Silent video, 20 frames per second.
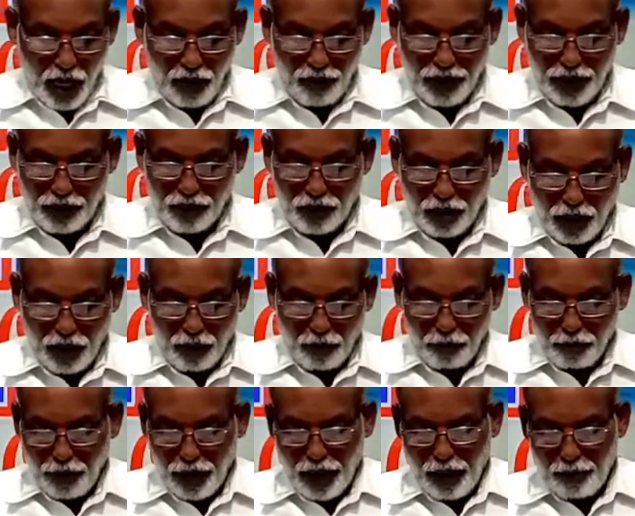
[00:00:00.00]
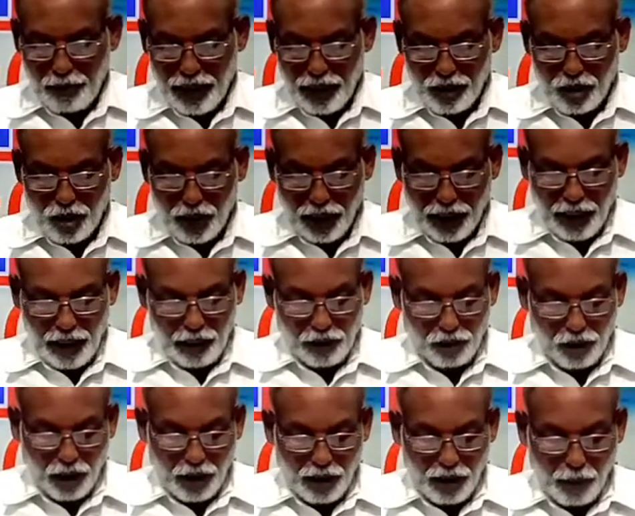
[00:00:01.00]
அவர் தன் மகிமையின்
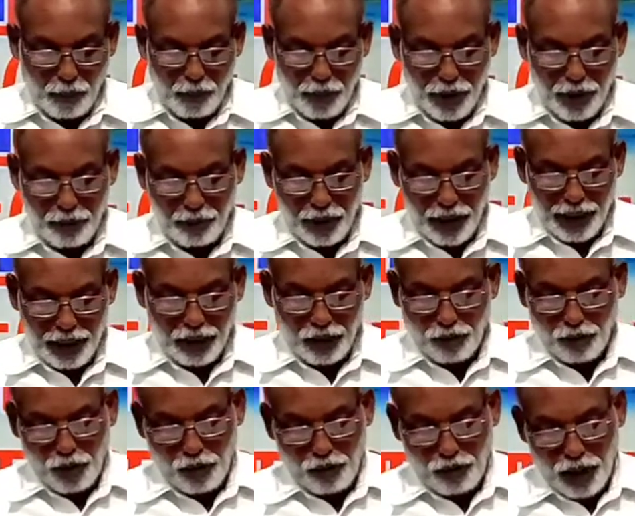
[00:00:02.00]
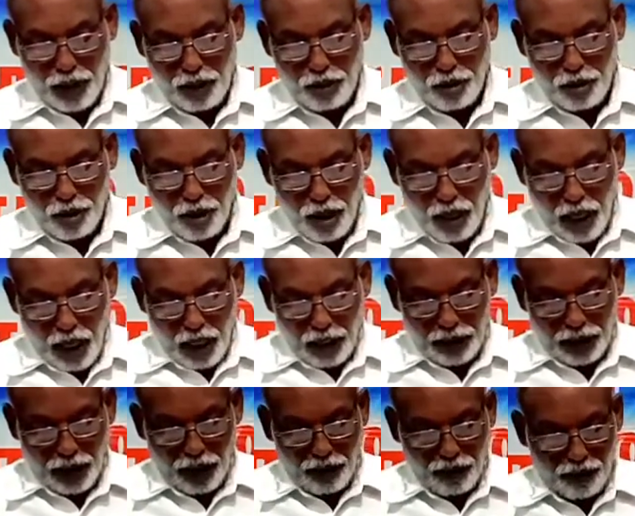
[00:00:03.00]
சரீரத்தில் எப்படி மறைந்து விடுவாரோ
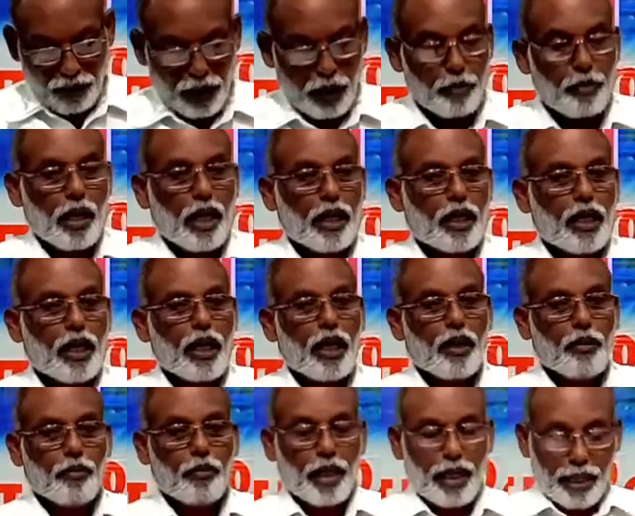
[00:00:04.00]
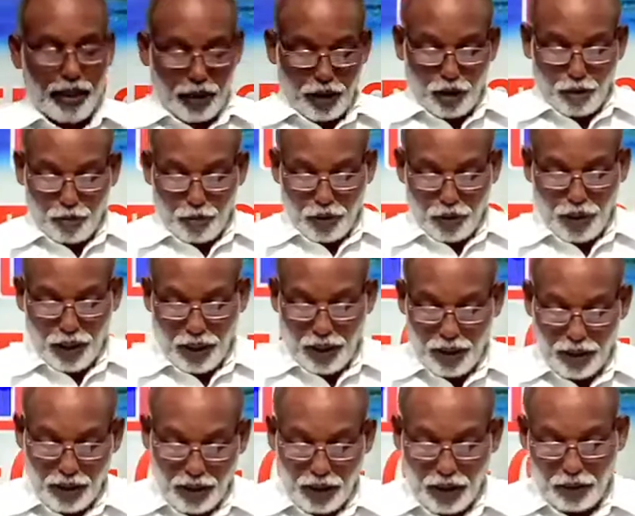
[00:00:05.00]
அதே விதமாக மறைந்து
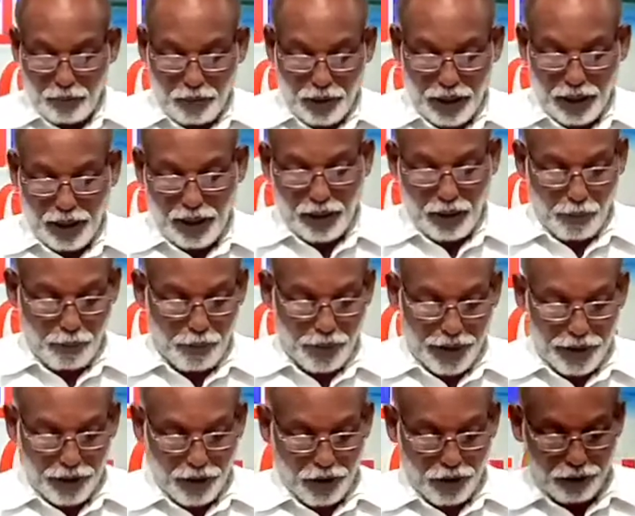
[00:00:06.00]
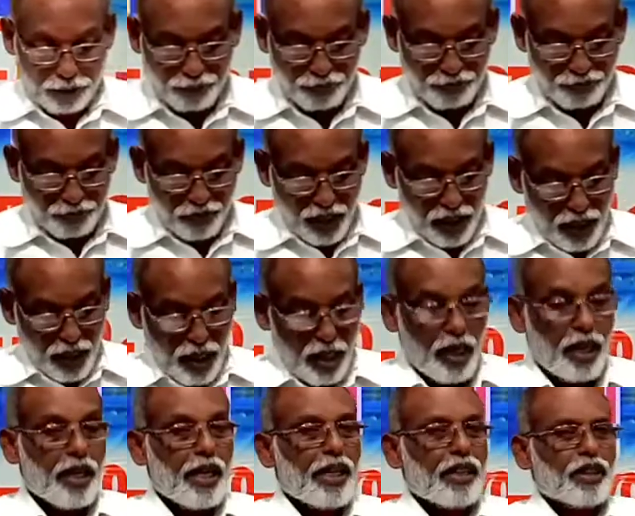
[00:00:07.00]
போனார் என்பதை நாம் பார்க்கிறோம்
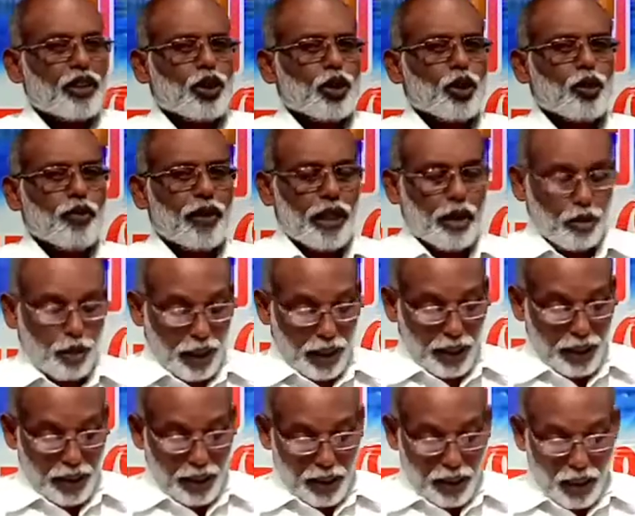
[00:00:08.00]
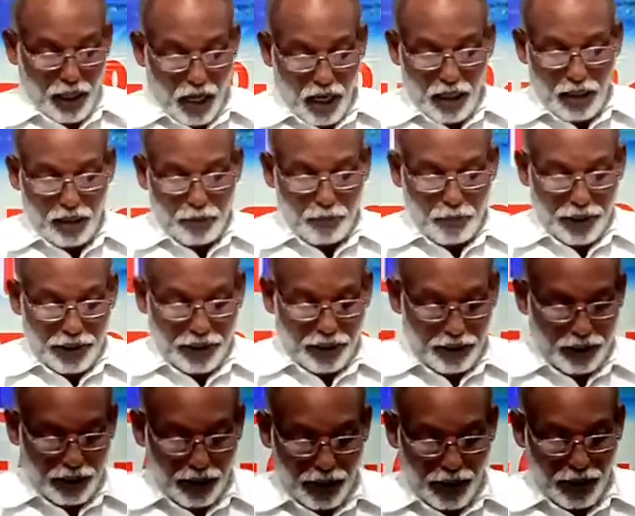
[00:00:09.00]
இயேசுவினுடைய காயப்பட்ட
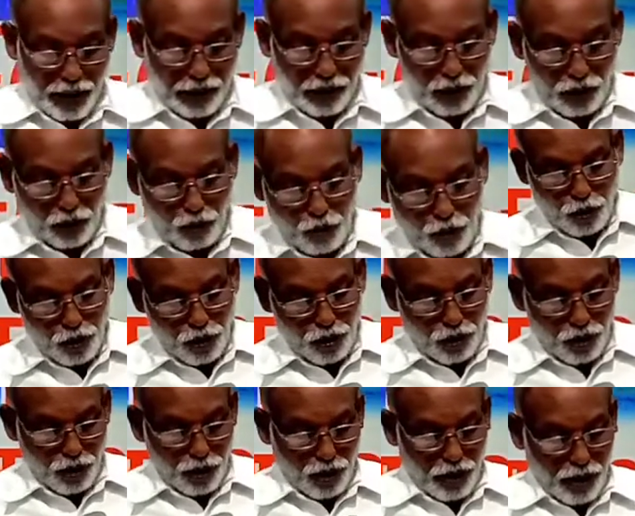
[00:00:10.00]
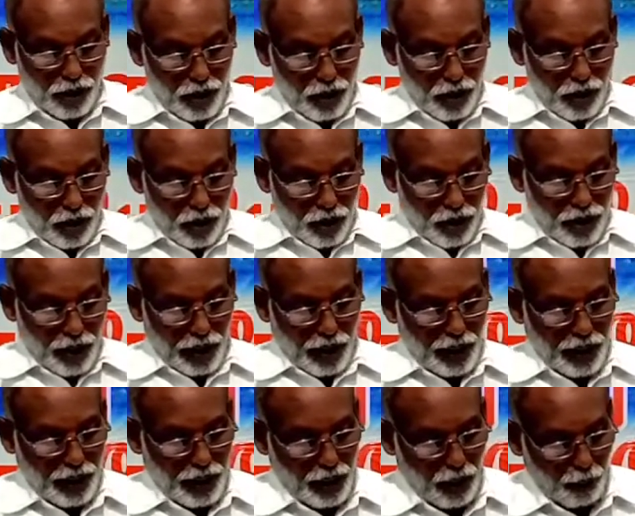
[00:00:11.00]
சரீரத்தை குறித்து
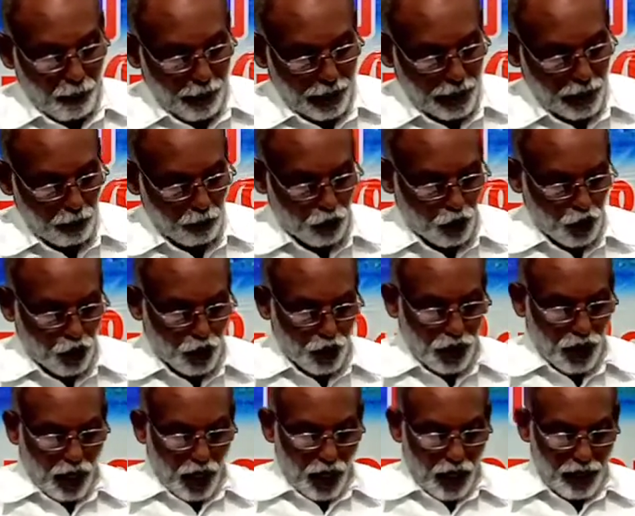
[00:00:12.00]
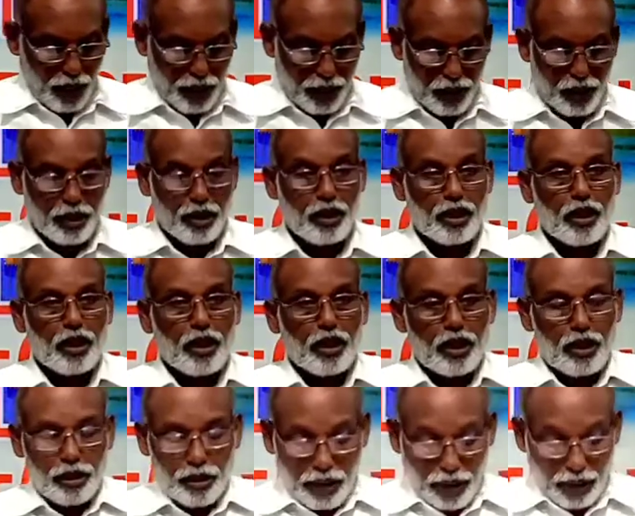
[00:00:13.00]
சகரியா பதிமூன்று ஆறு
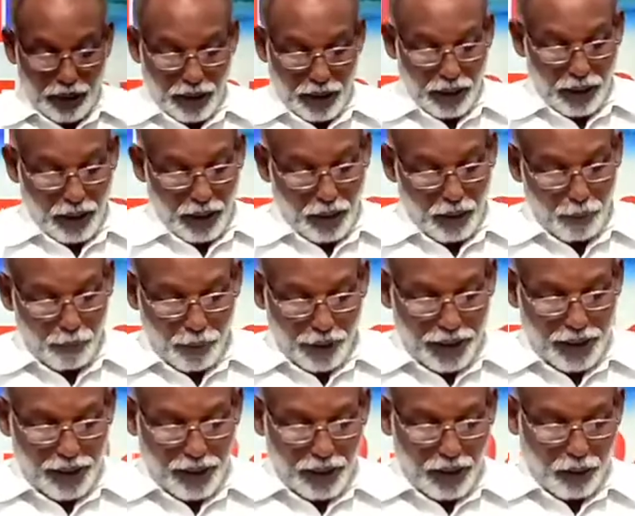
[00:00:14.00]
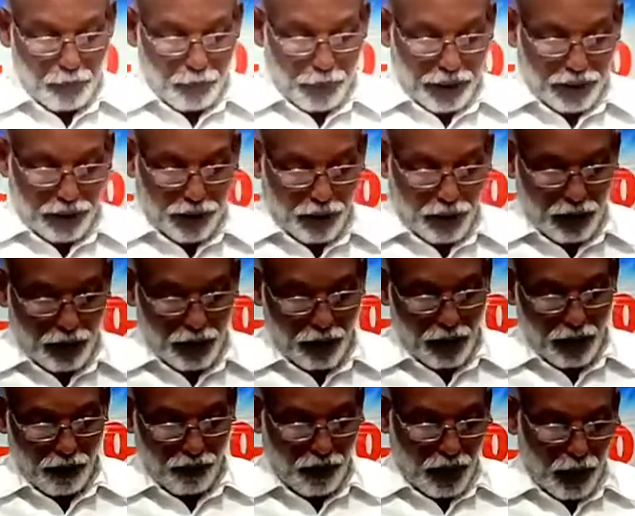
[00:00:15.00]
சகரியா பனிரெண்டு பத்து
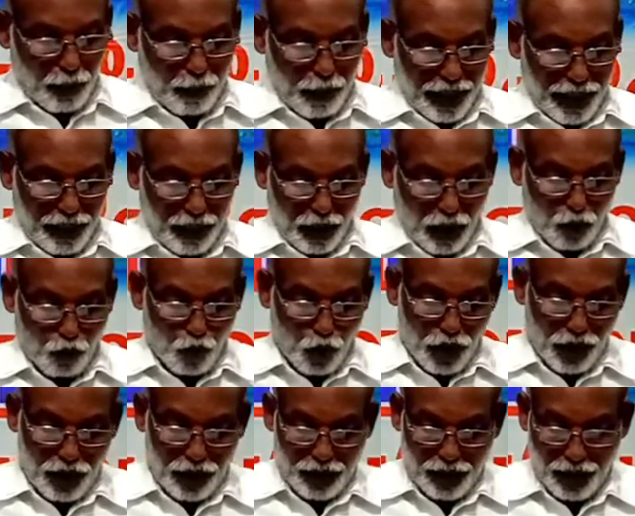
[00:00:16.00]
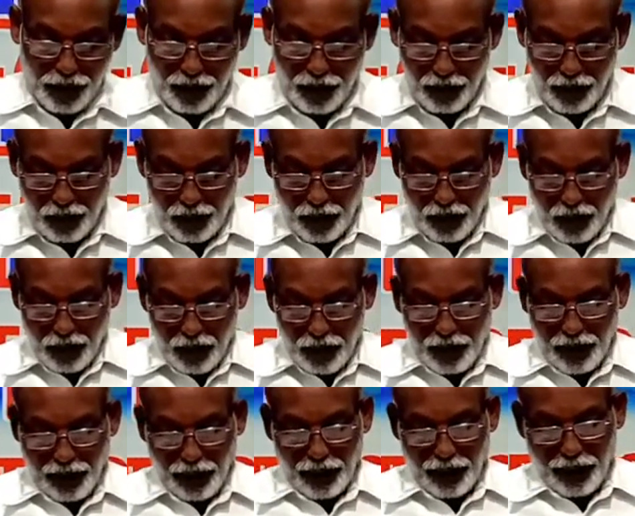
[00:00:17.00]
வெளிப்படுத்தல் ஒன்று ஏழு
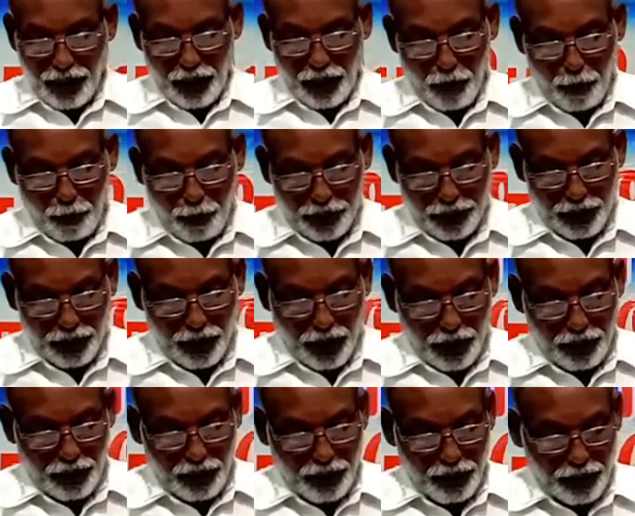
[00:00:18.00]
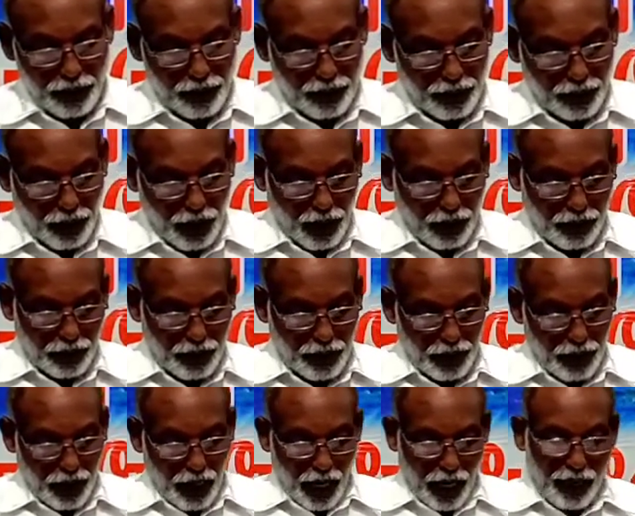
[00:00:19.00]
சகரியா பதினான்கு
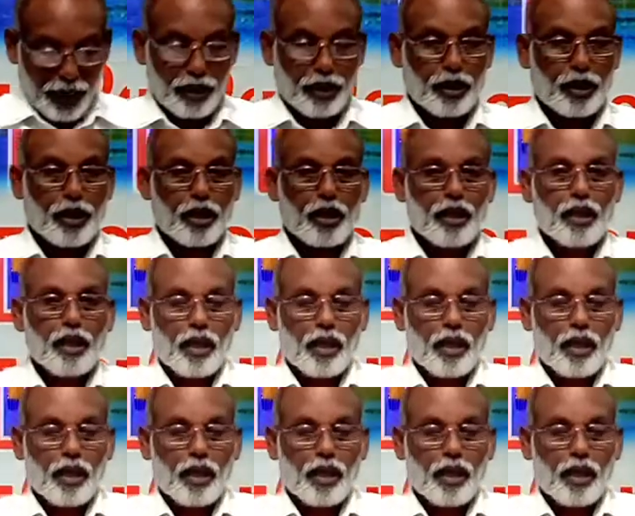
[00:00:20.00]
நான்கு ஐந்து